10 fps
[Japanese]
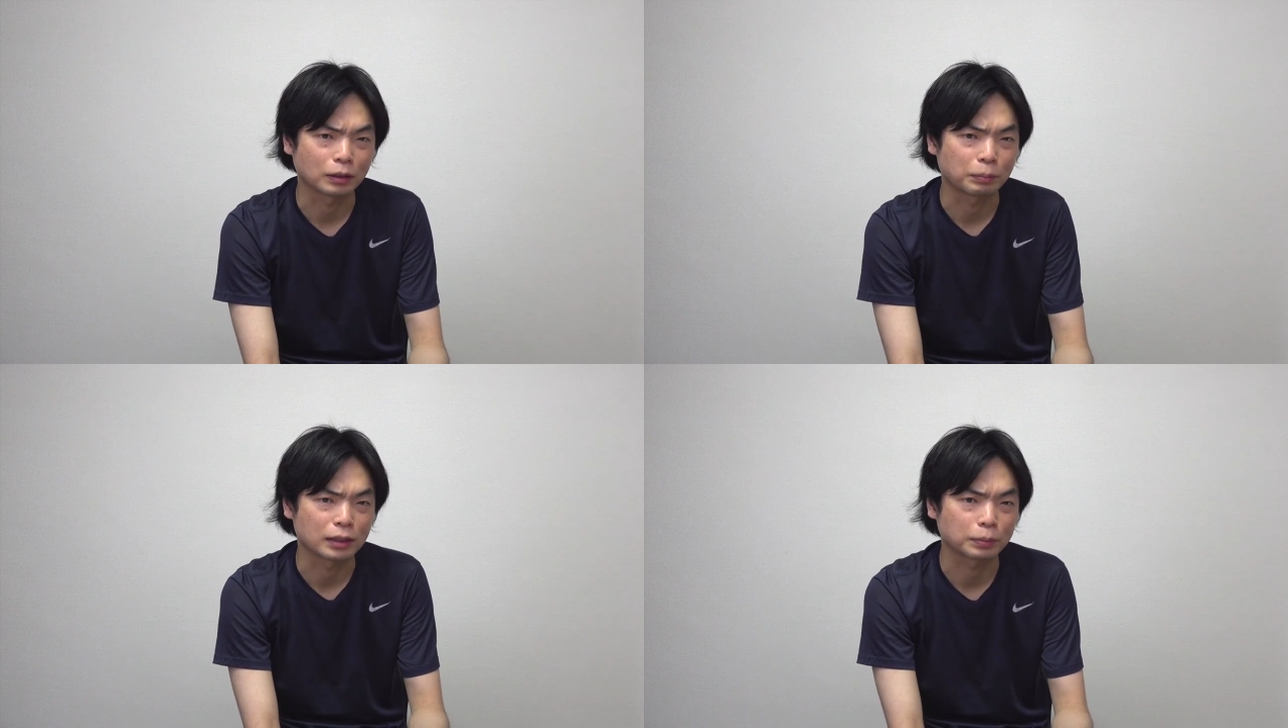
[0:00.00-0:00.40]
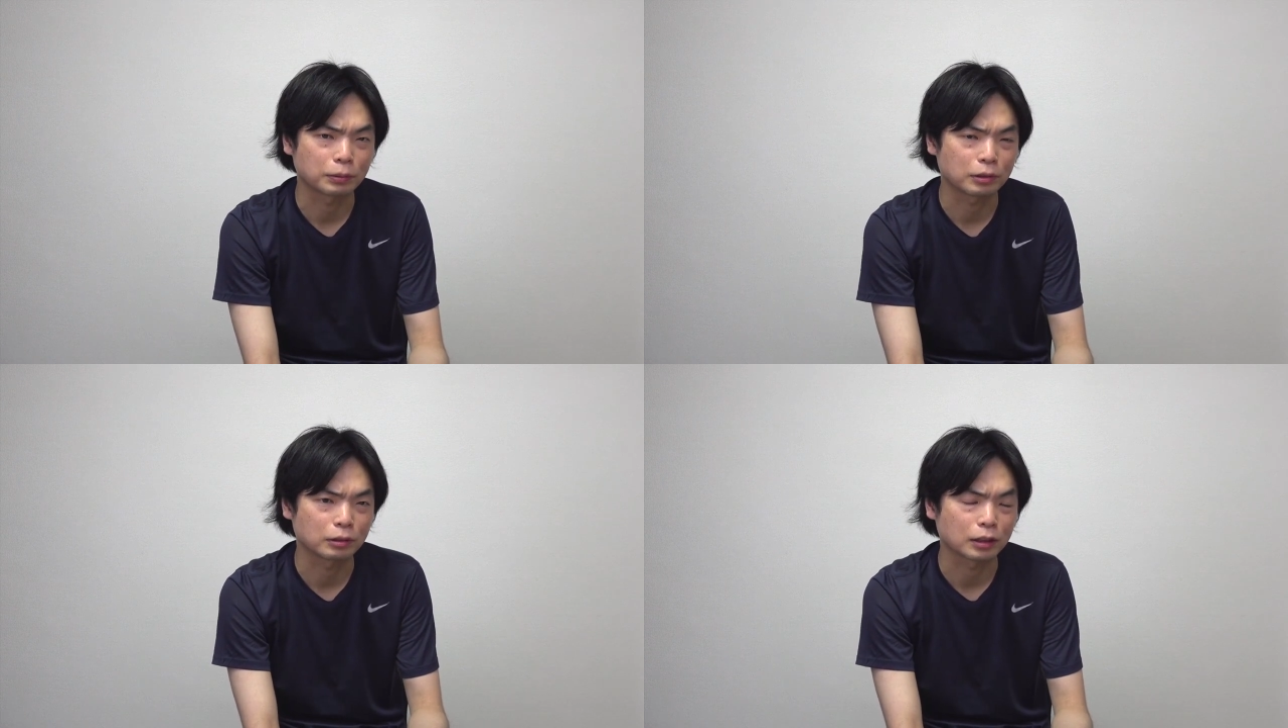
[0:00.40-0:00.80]
で、
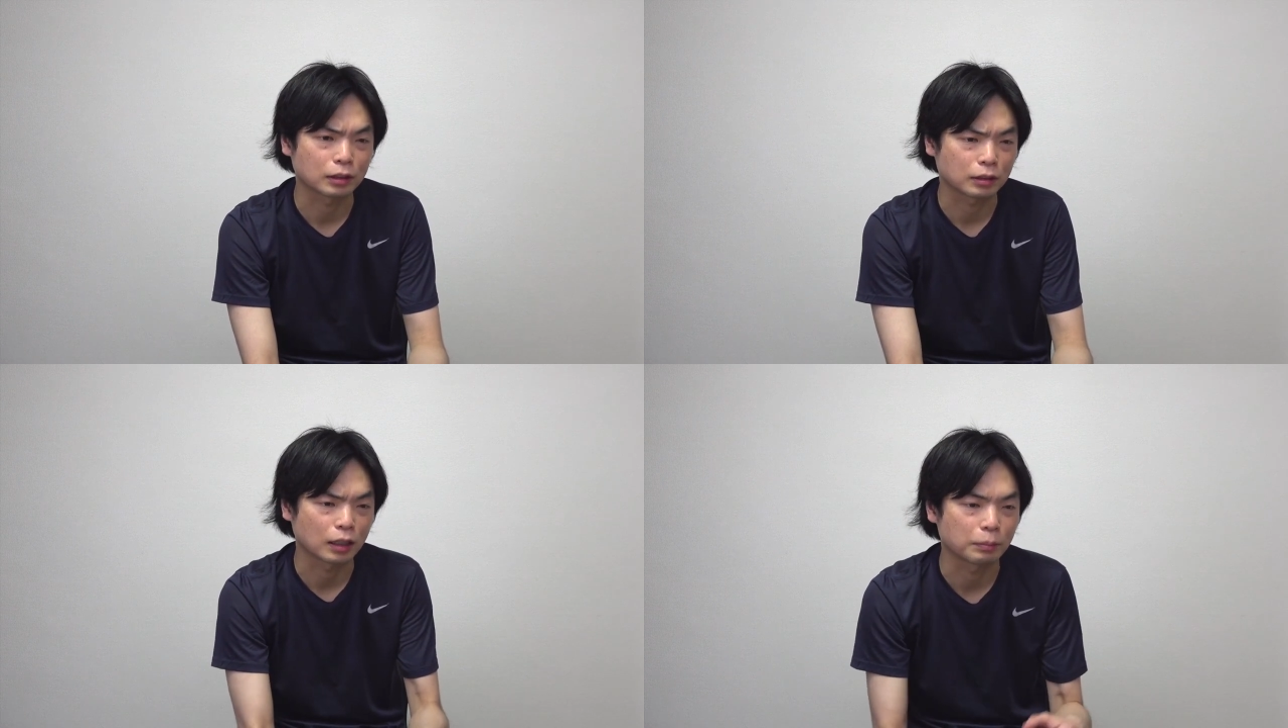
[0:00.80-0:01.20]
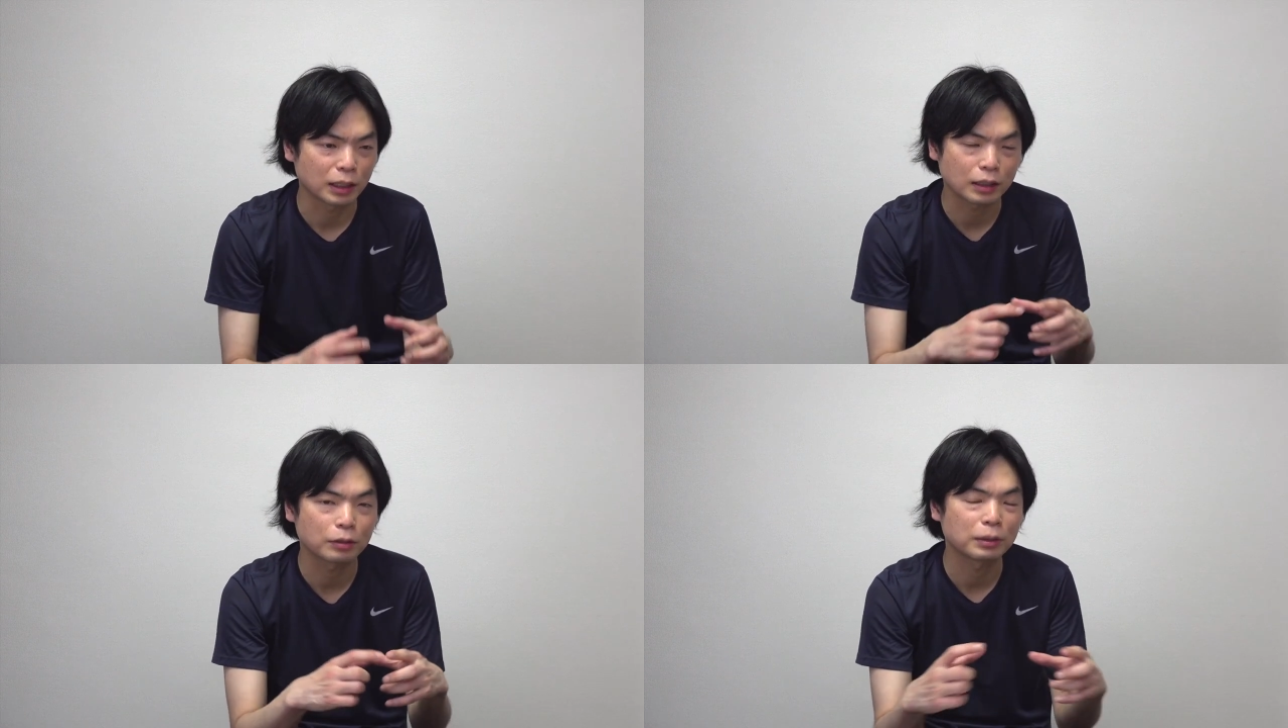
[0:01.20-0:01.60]
パスポートじゃなくて
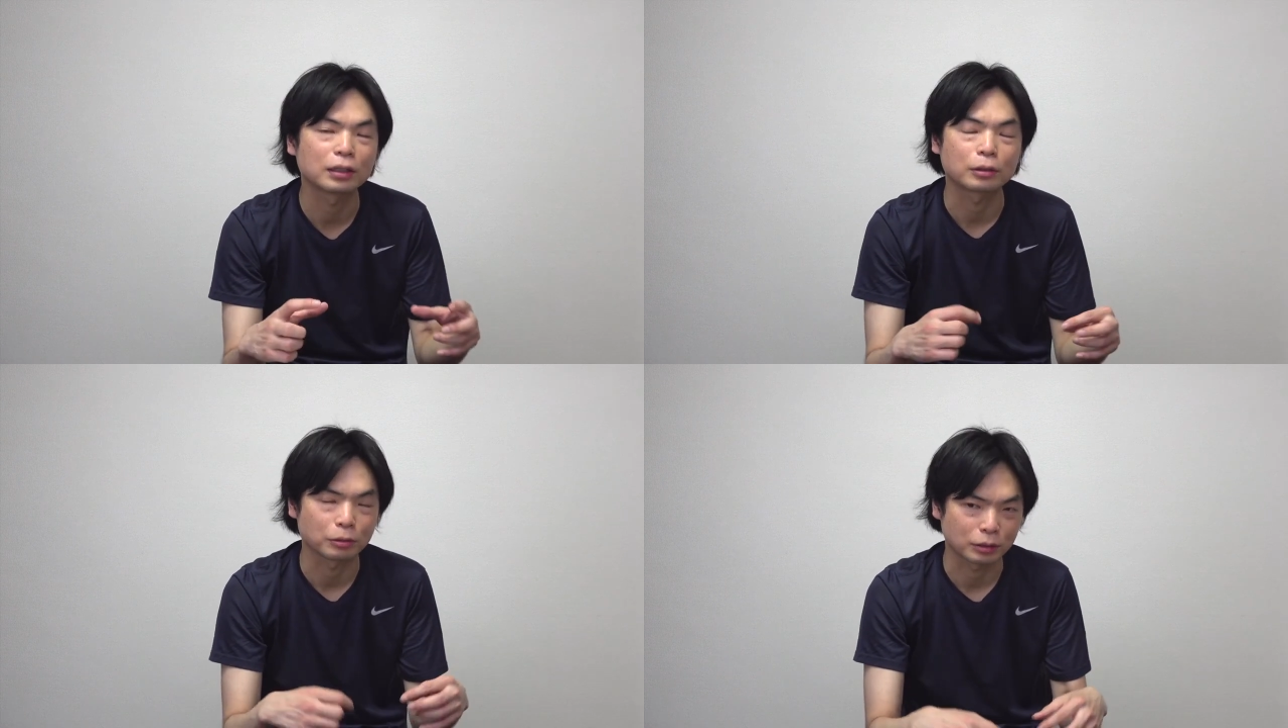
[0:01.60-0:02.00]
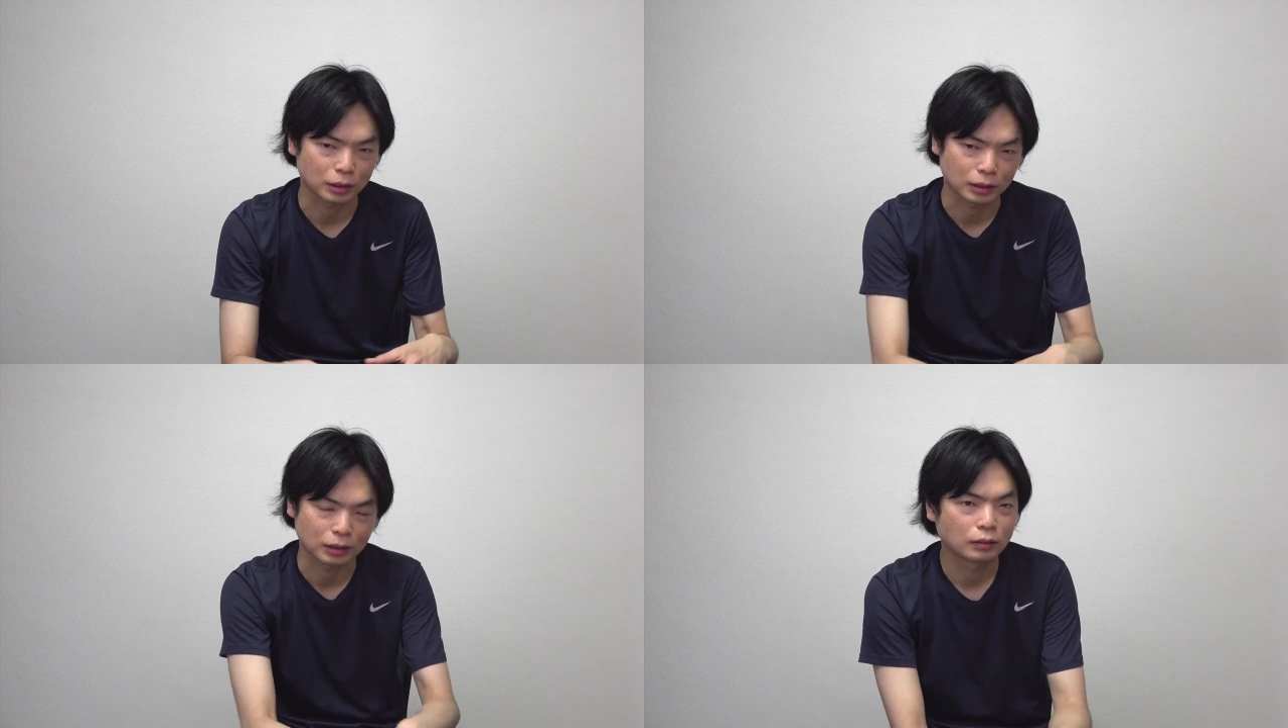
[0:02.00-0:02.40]
アメリカの免許で受
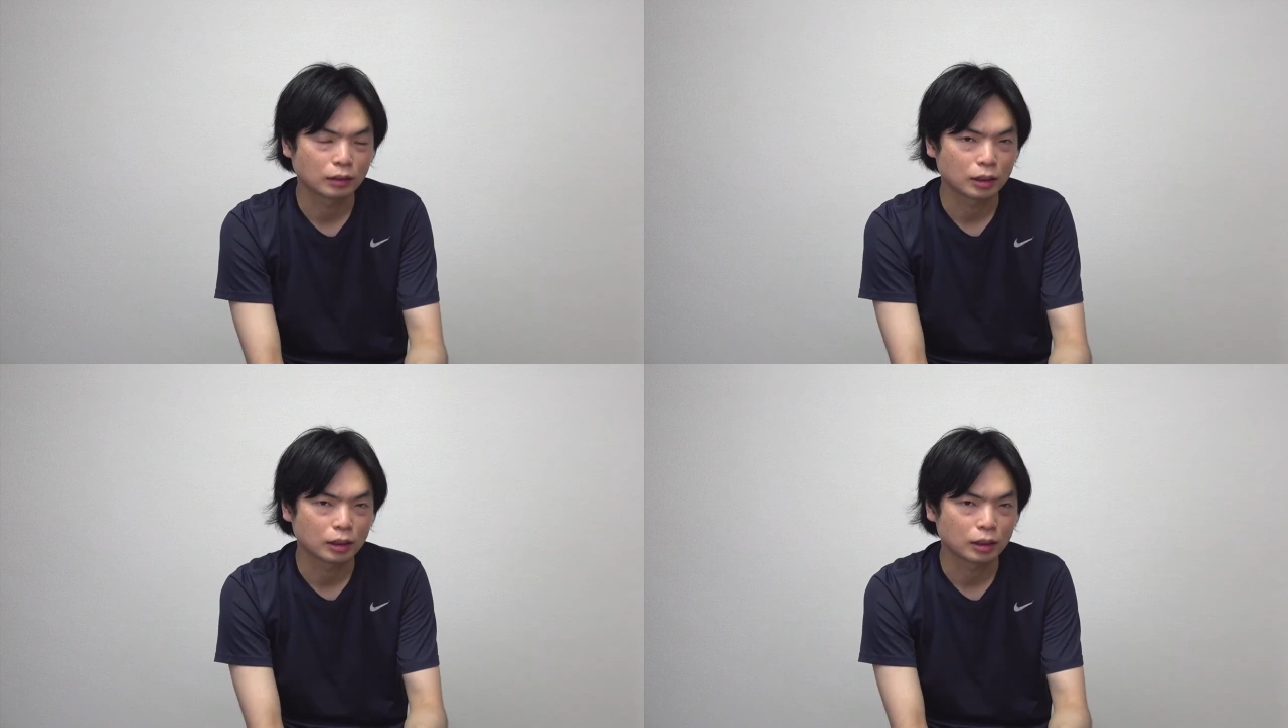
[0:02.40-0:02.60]
けてたんです。